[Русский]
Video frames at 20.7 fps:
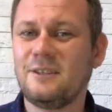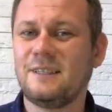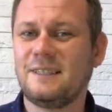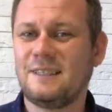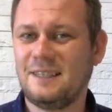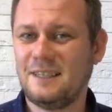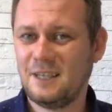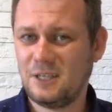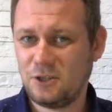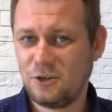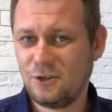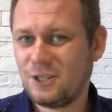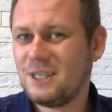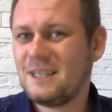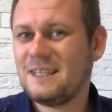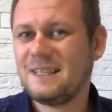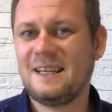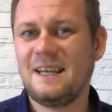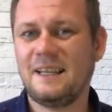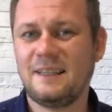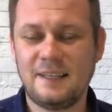То есть еще
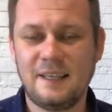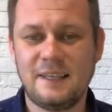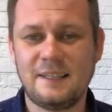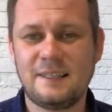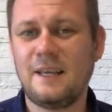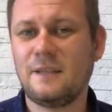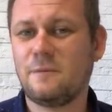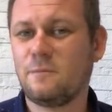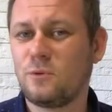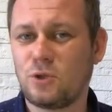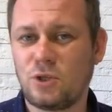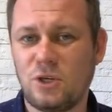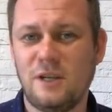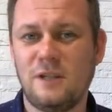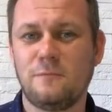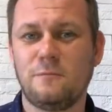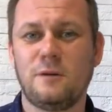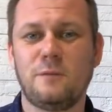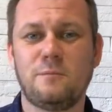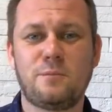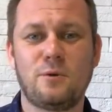6 лет назад
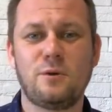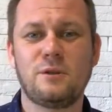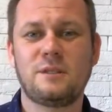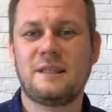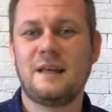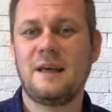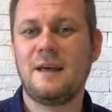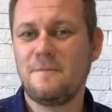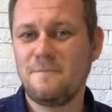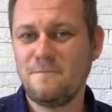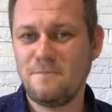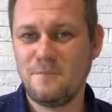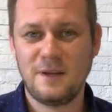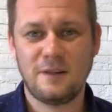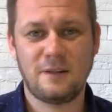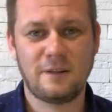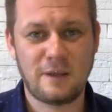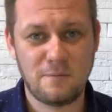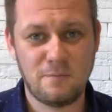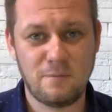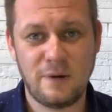Пушилин был просто
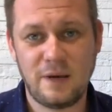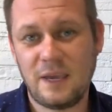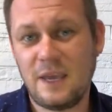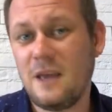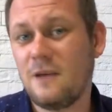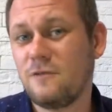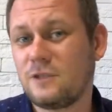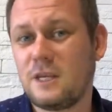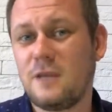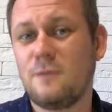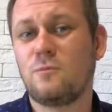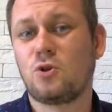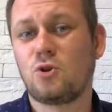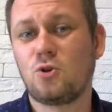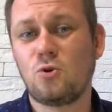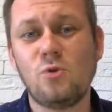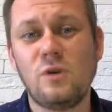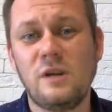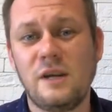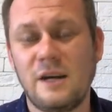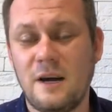мелким макеевским
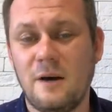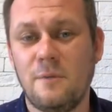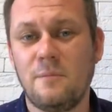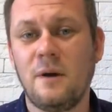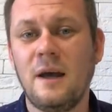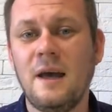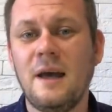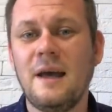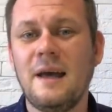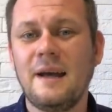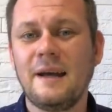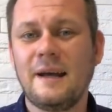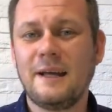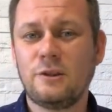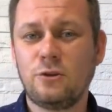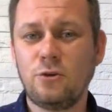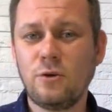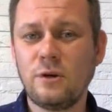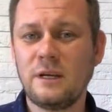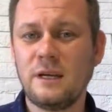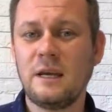жуликом,
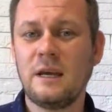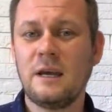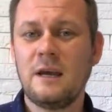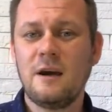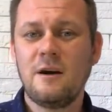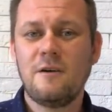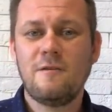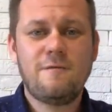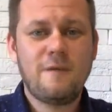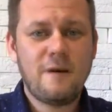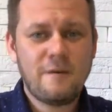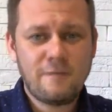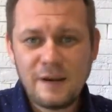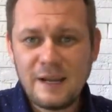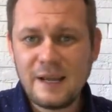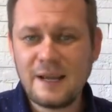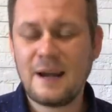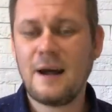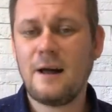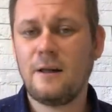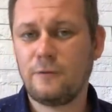который
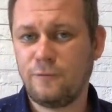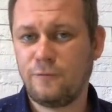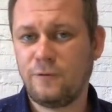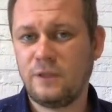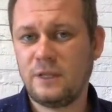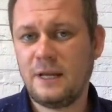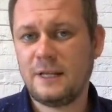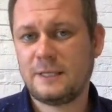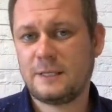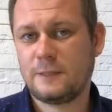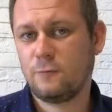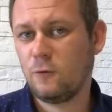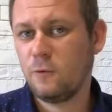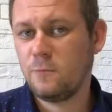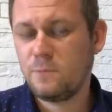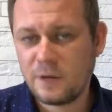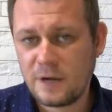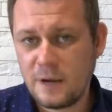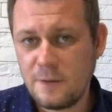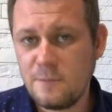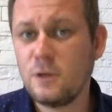вовлекал в финансовую
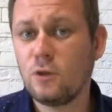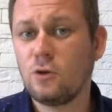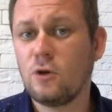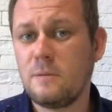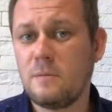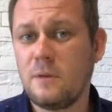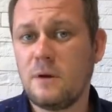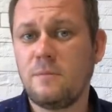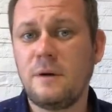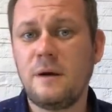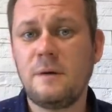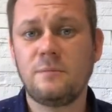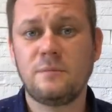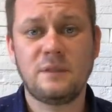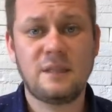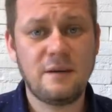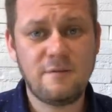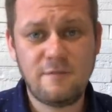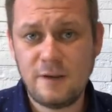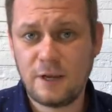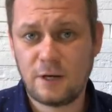пирамиду МММ
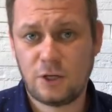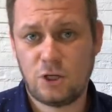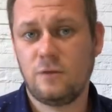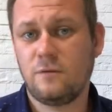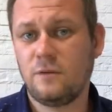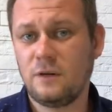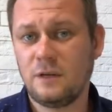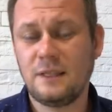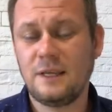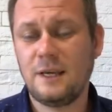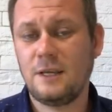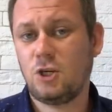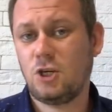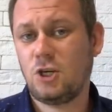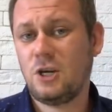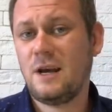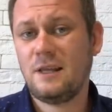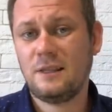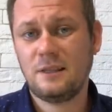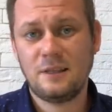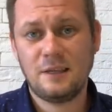доверчивых
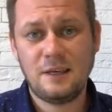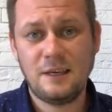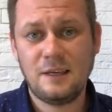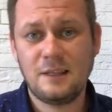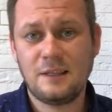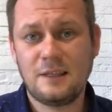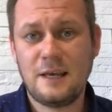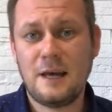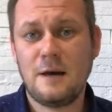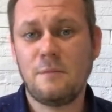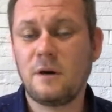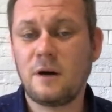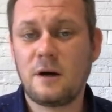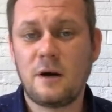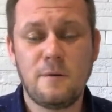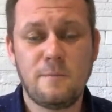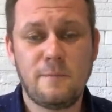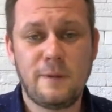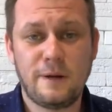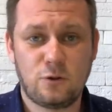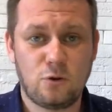дончан и там их
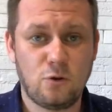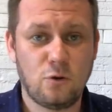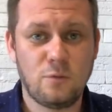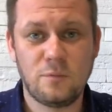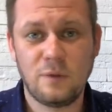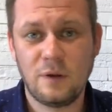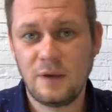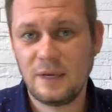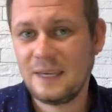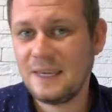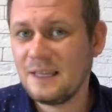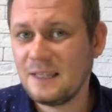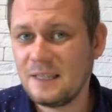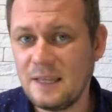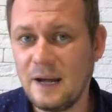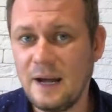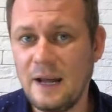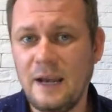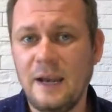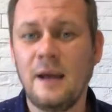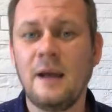потом
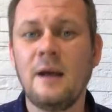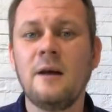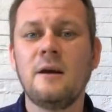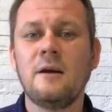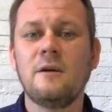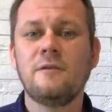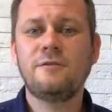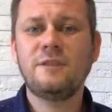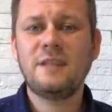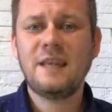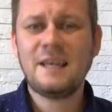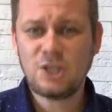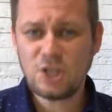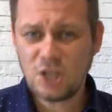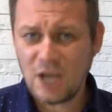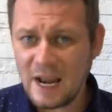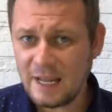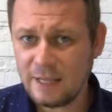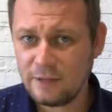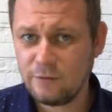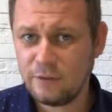кидали. В
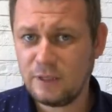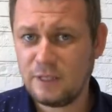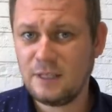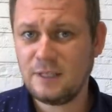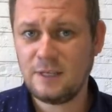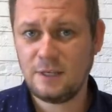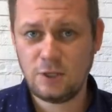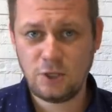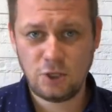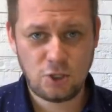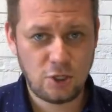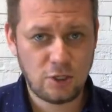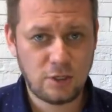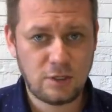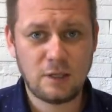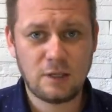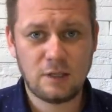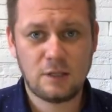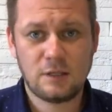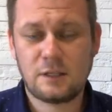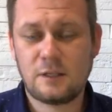начале
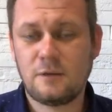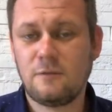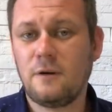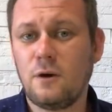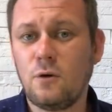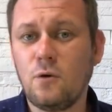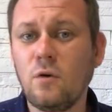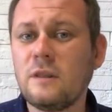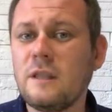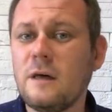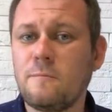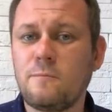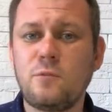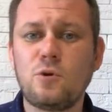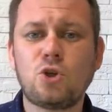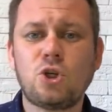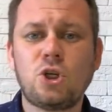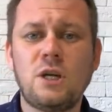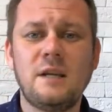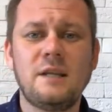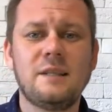2014 года
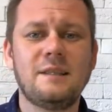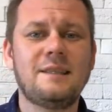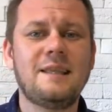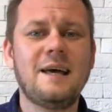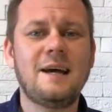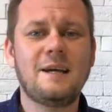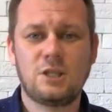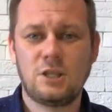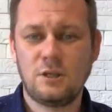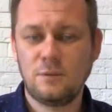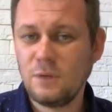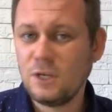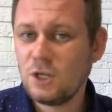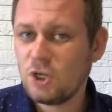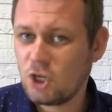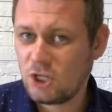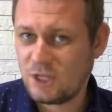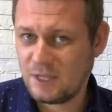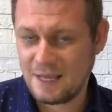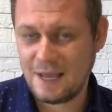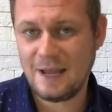Пушилин даже
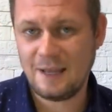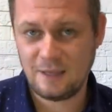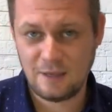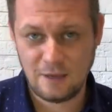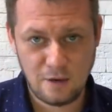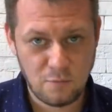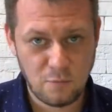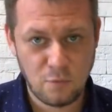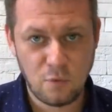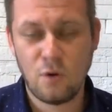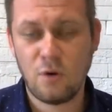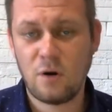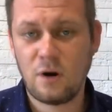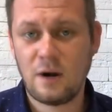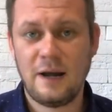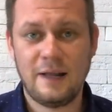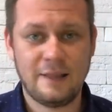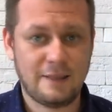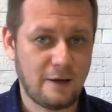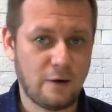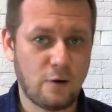мечтать не мог
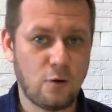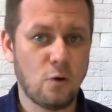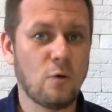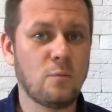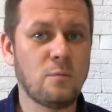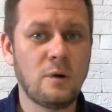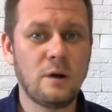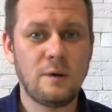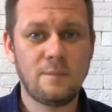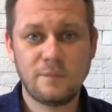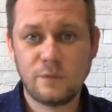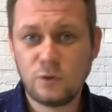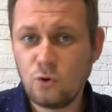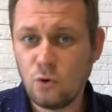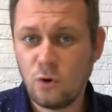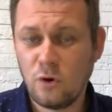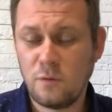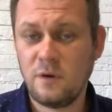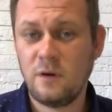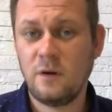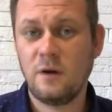о таком
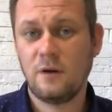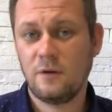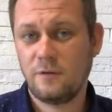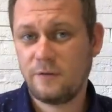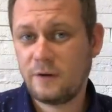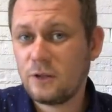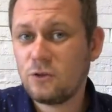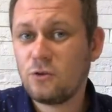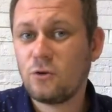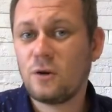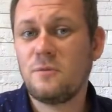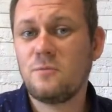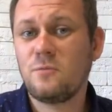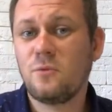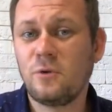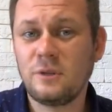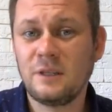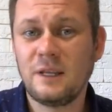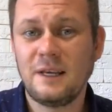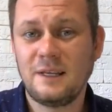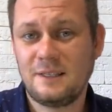доме, в котором
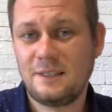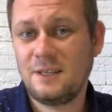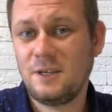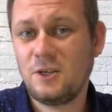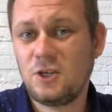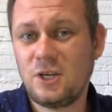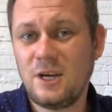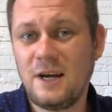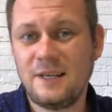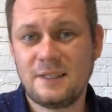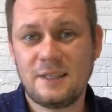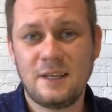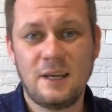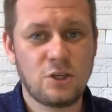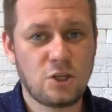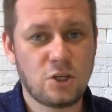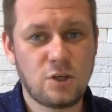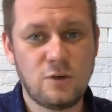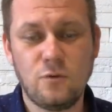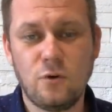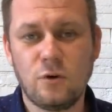он сейчас
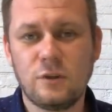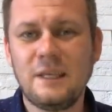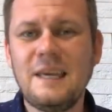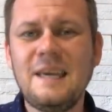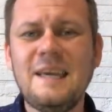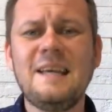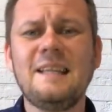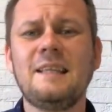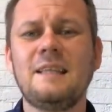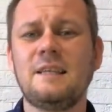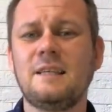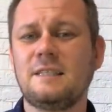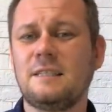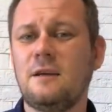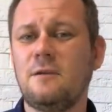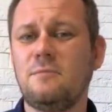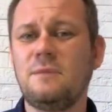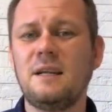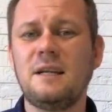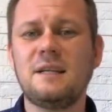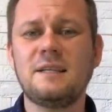живет. И это на
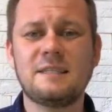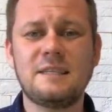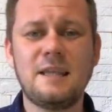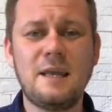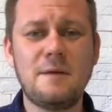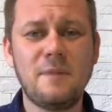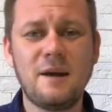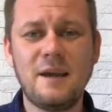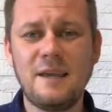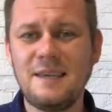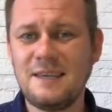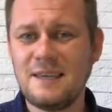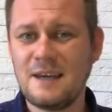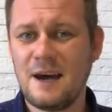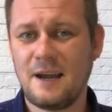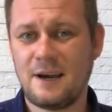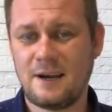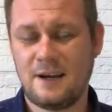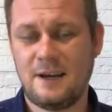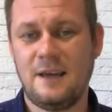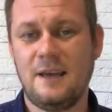самом деле самая
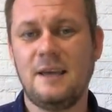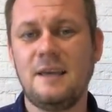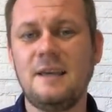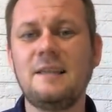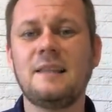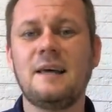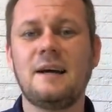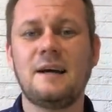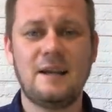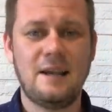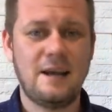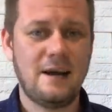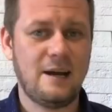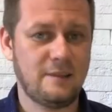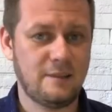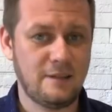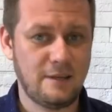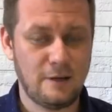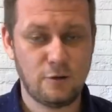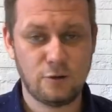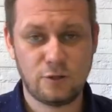яркая и
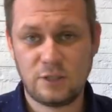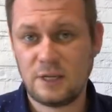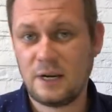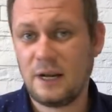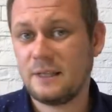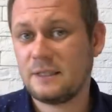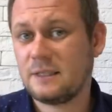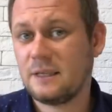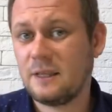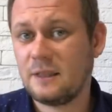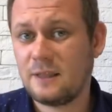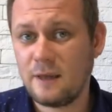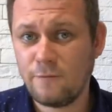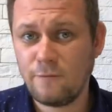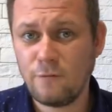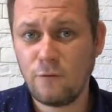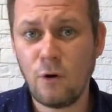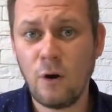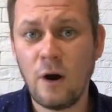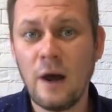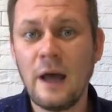наглядная иллюстрация
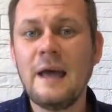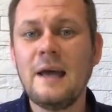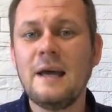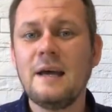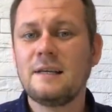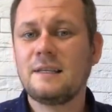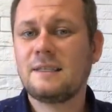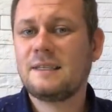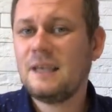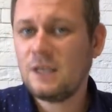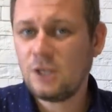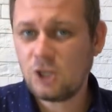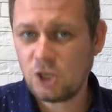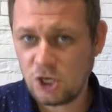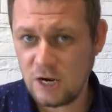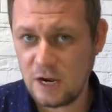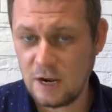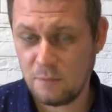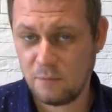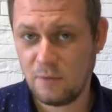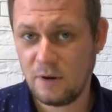того,
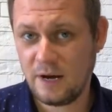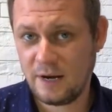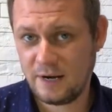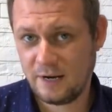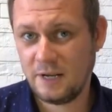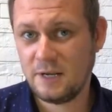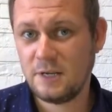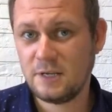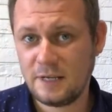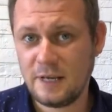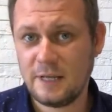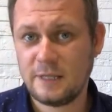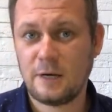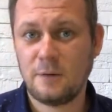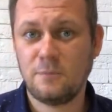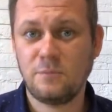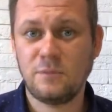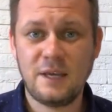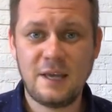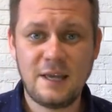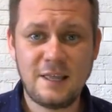зачем
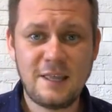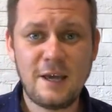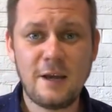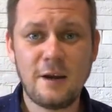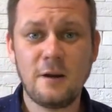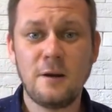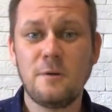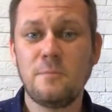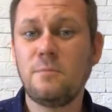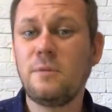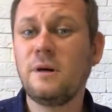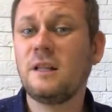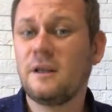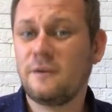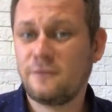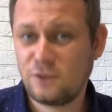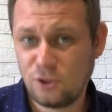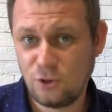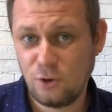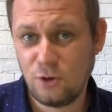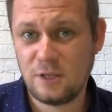организаторам ДНР было
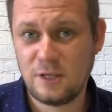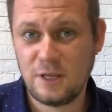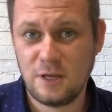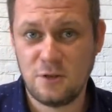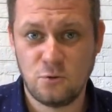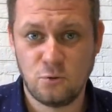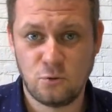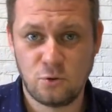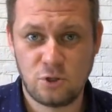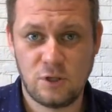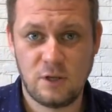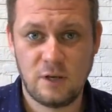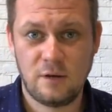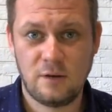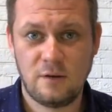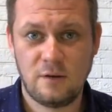все это нужно.